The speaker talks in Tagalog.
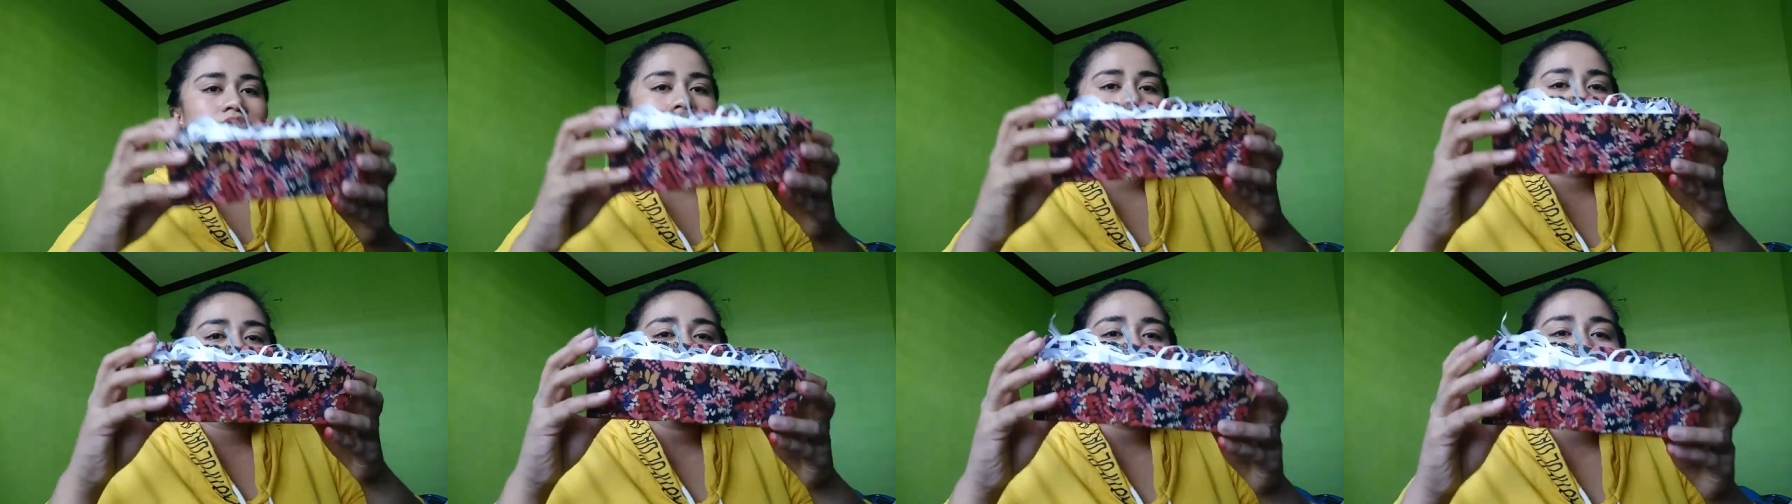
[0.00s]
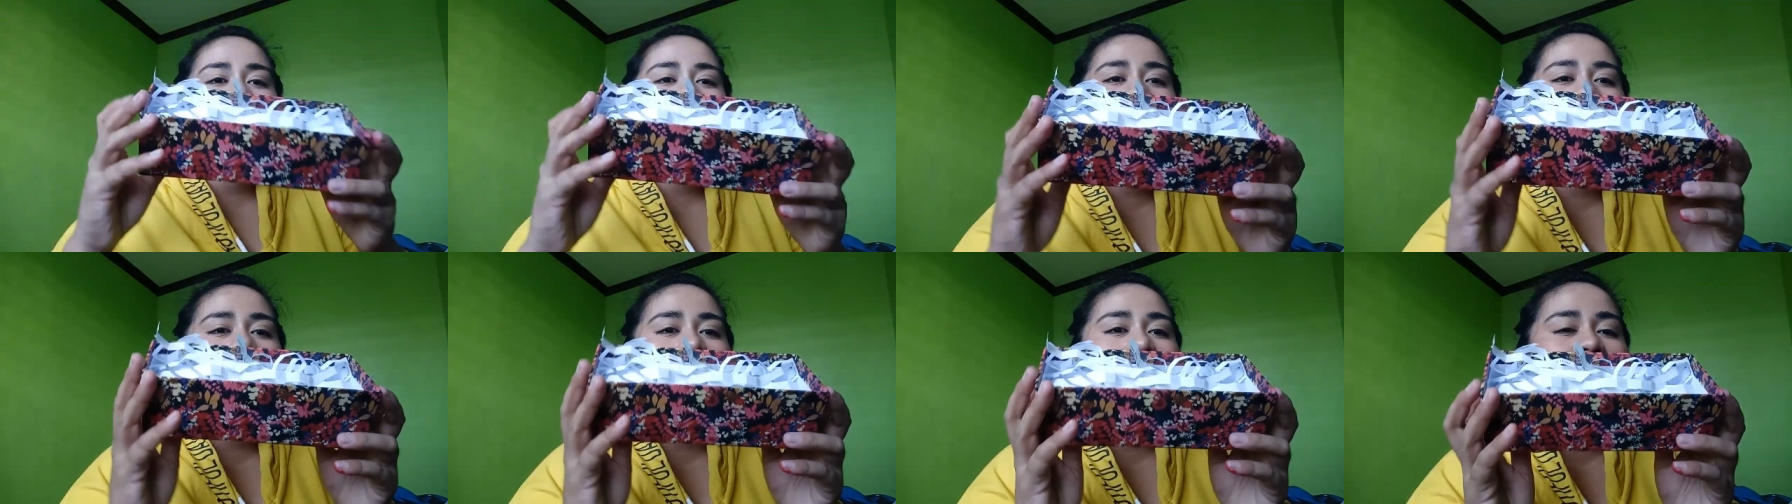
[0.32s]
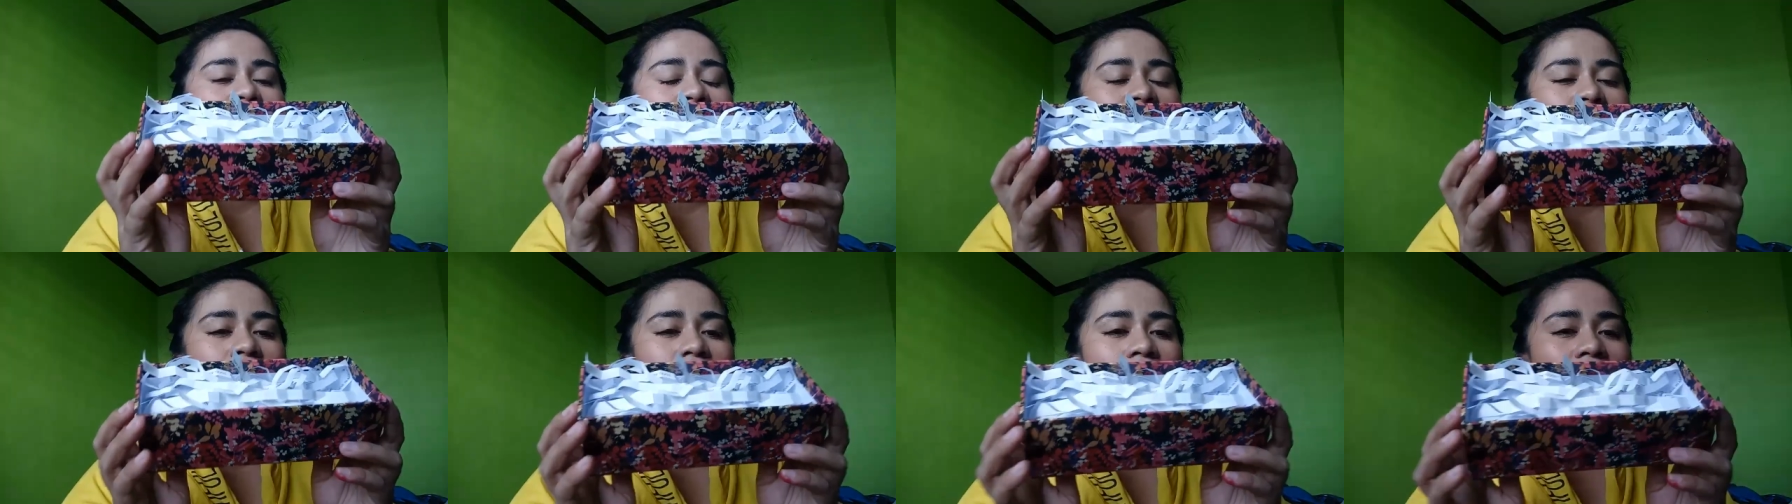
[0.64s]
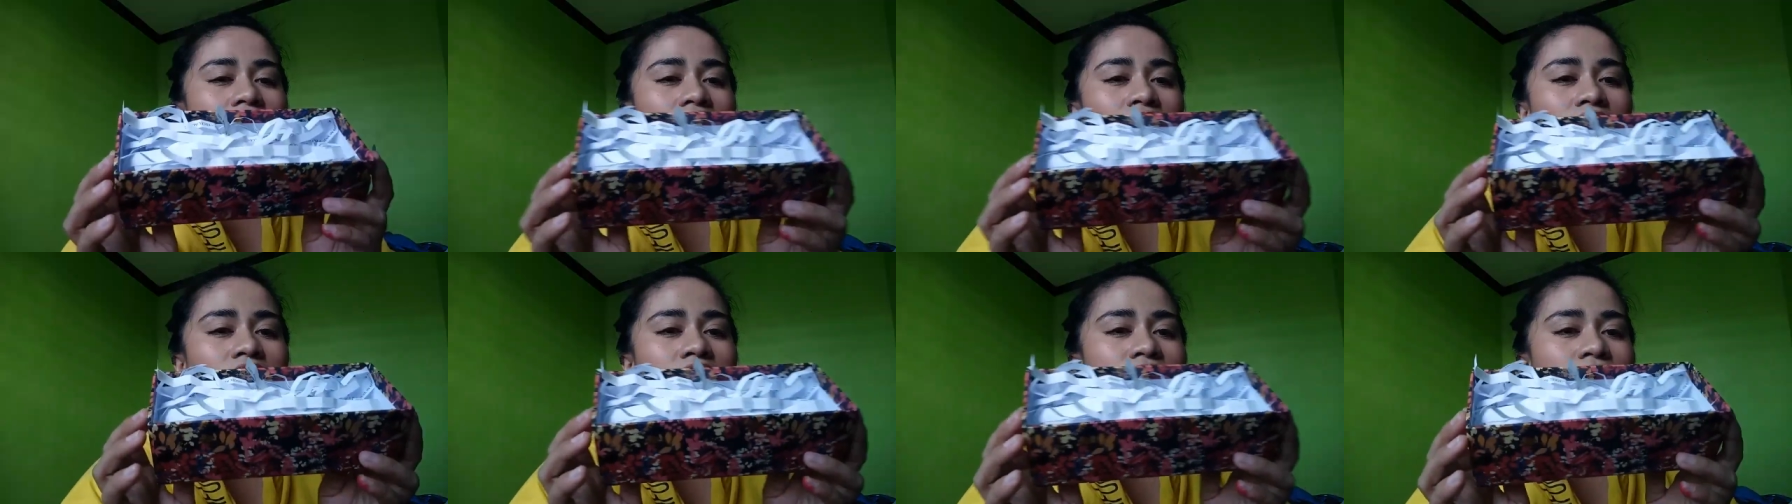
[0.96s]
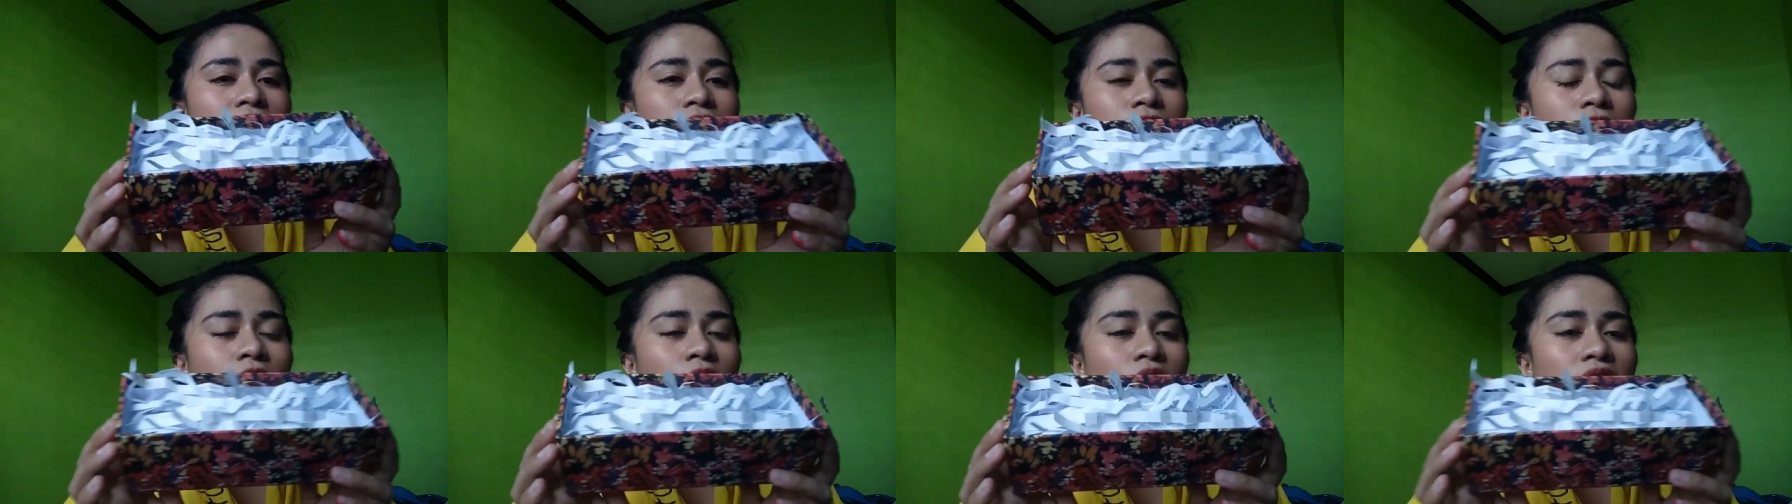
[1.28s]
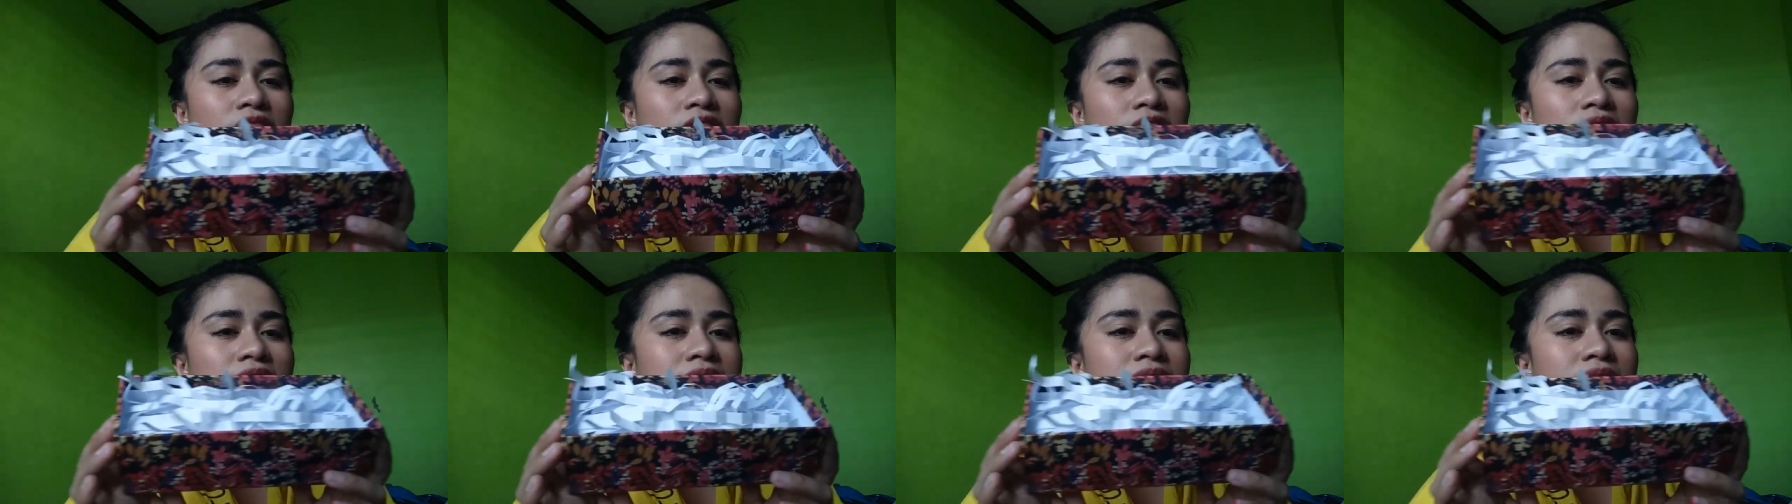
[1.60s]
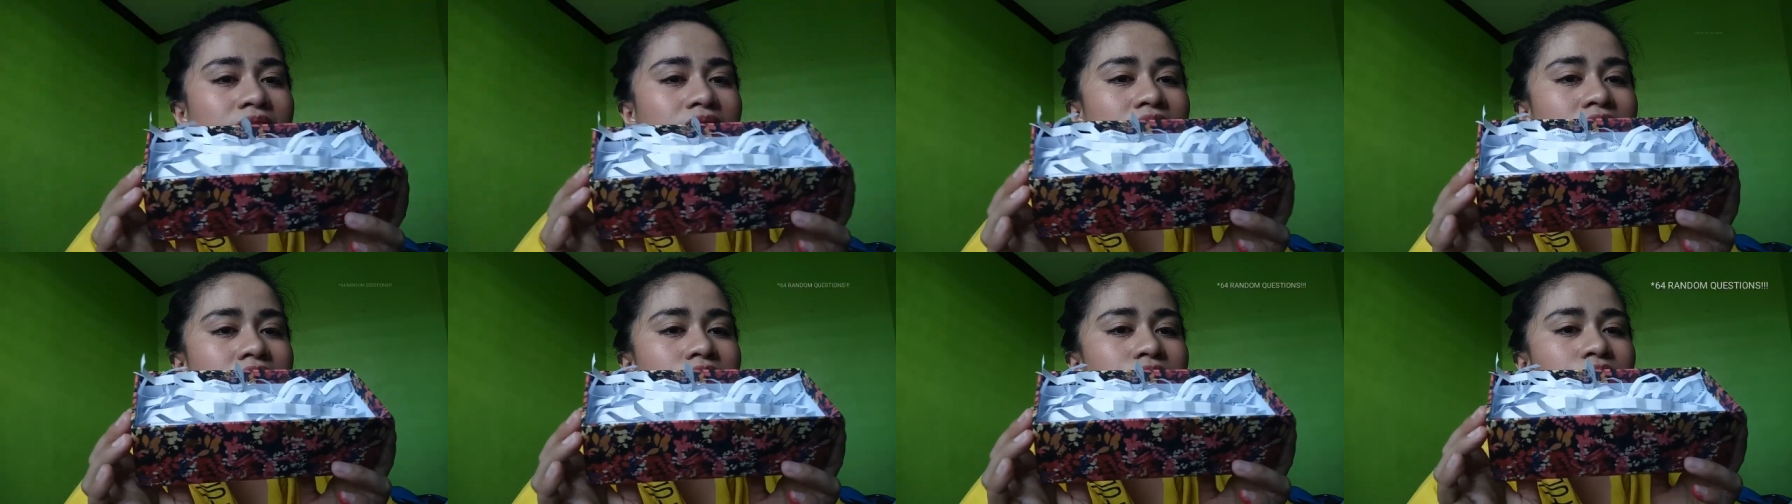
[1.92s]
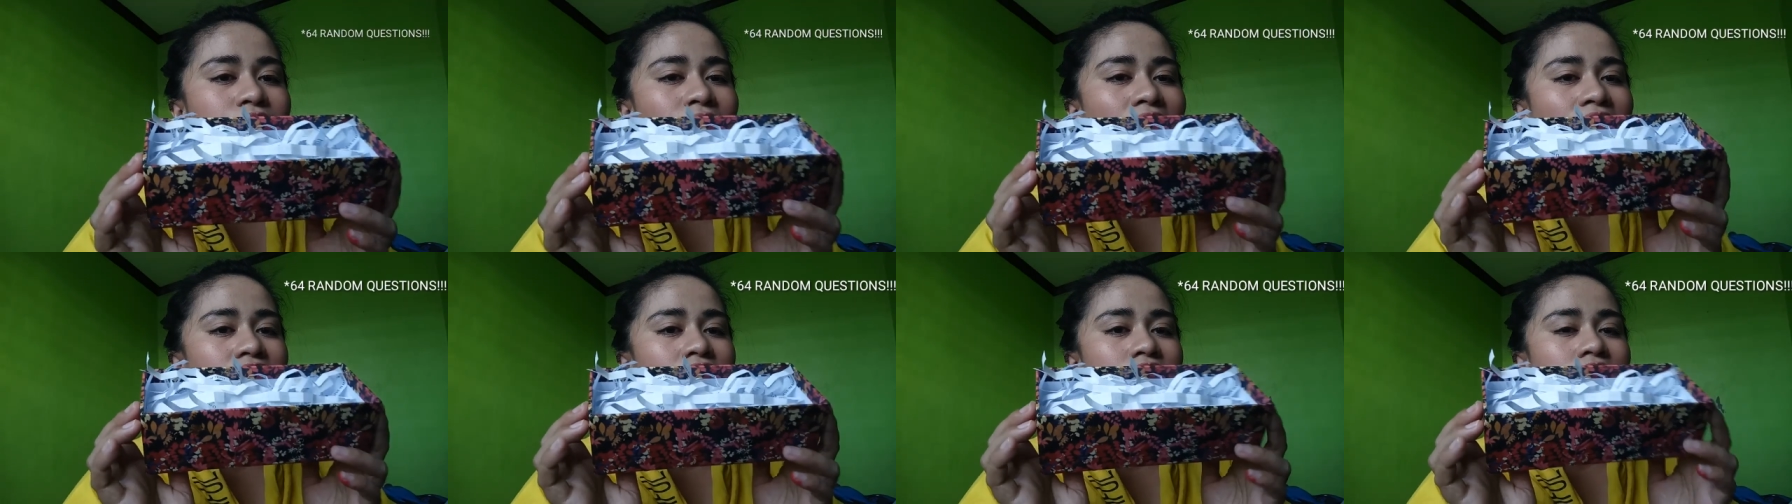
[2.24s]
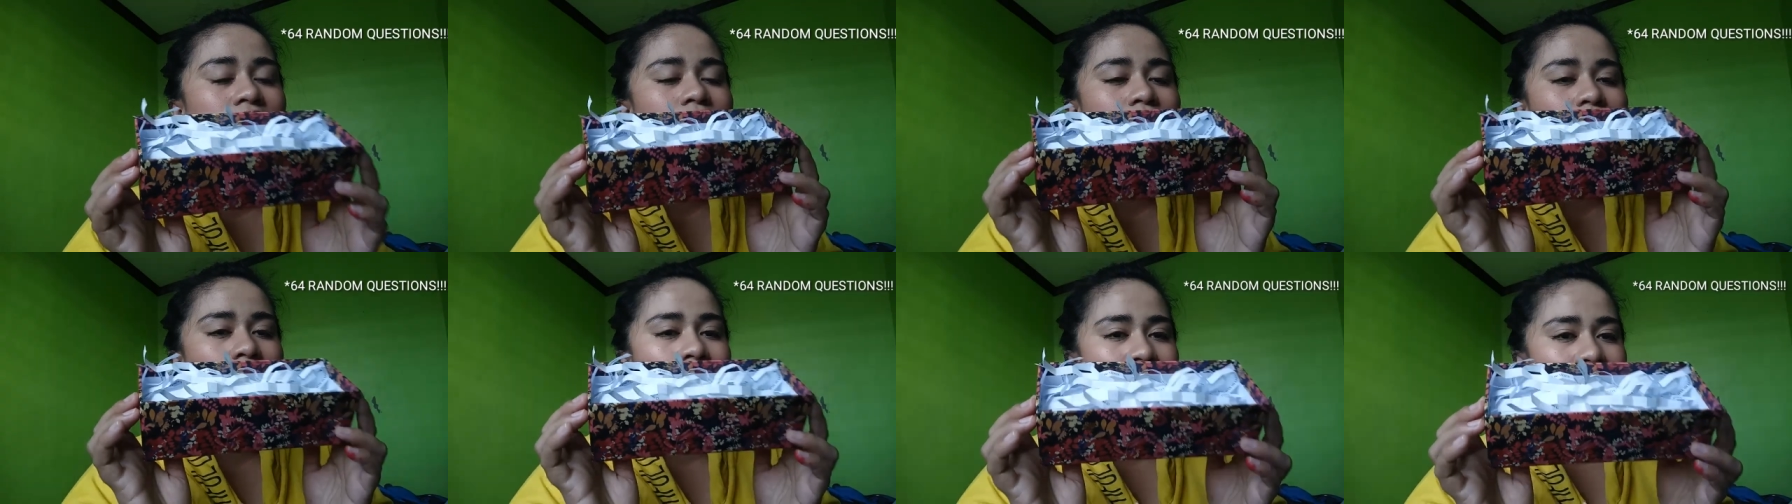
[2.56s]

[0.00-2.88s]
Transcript: So I have here 46 random